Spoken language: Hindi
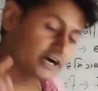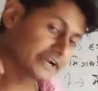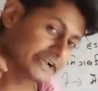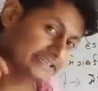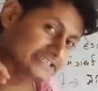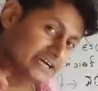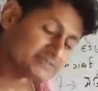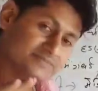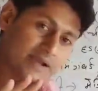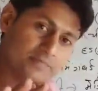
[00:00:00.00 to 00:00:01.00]
जो हर
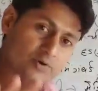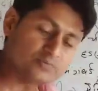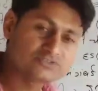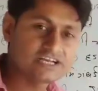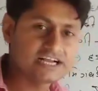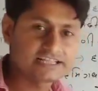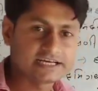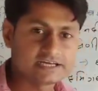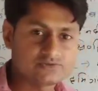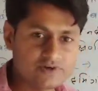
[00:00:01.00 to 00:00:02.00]
एग्जाम्स में आपको पूछा
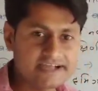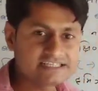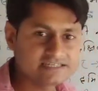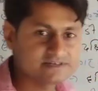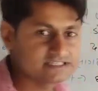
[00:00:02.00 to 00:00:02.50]
जाता है तो आइए